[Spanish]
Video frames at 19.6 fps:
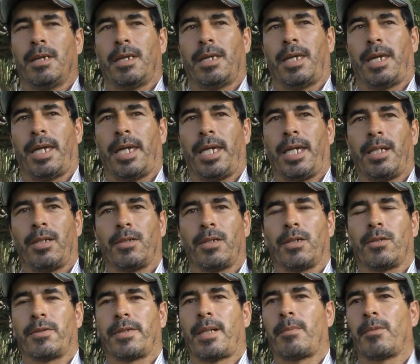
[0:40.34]
Eh, nos
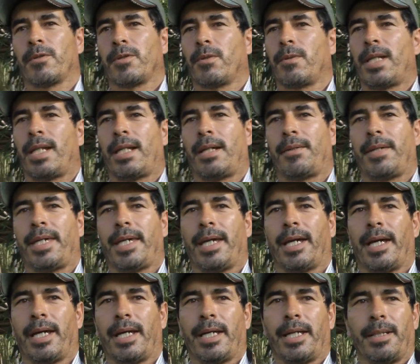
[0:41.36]
encontramos sobre la
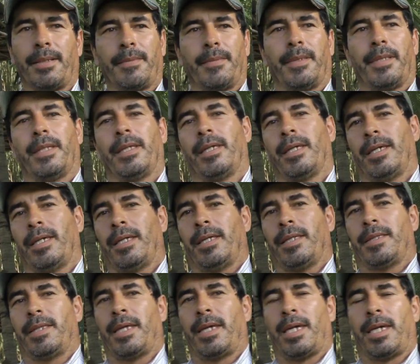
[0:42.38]
vía
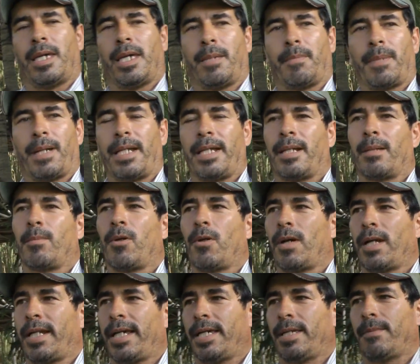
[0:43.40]
de Palermo
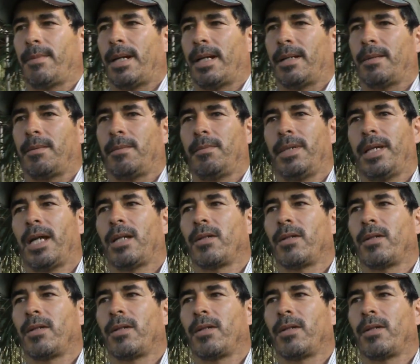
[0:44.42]
a Neiva, vía al